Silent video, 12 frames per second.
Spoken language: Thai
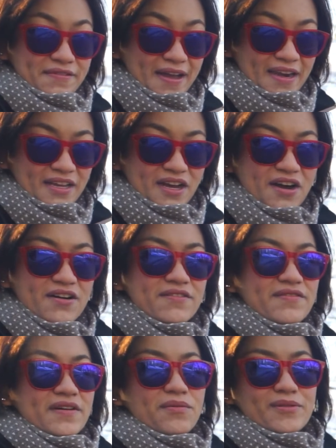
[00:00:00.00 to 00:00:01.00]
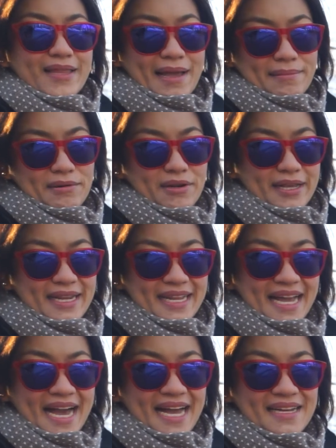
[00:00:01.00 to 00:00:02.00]
ฟังแล้วก็ฝึกพูดตามกันดูแล้วกันนะ
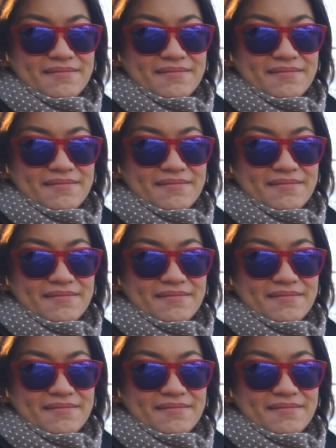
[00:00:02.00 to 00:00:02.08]
คะ